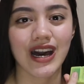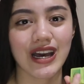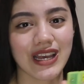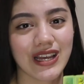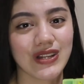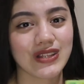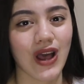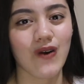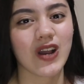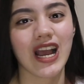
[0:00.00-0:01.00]
ayan, ang
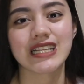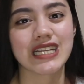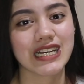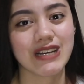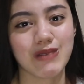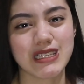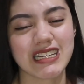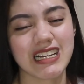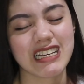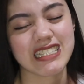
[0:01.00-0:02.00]
tawag nga talaga
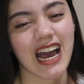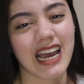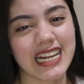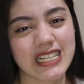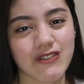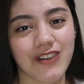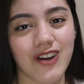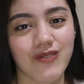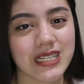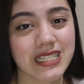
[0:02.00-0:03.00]
minsan nila sa akin is
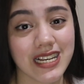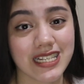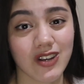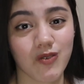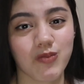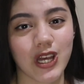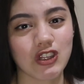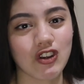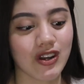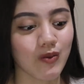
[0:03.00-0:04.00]
pharmacy kasi
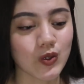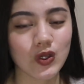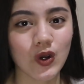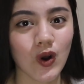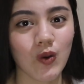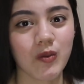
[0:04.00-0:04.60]
kumpleto yung gamot ko.